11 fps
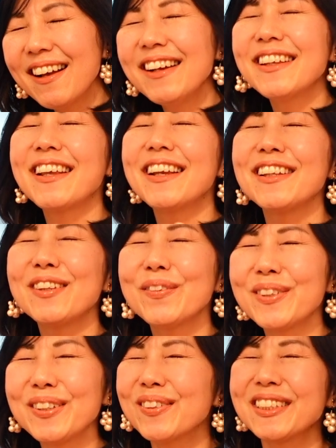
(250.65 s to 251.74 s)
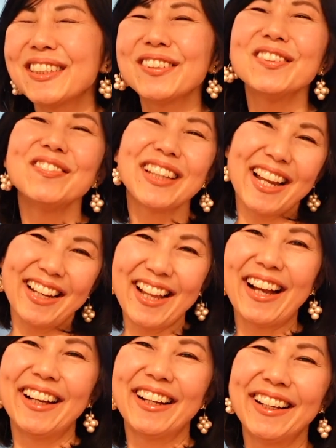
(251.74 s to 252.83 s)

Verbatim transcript: えただけでドキドキするみたいな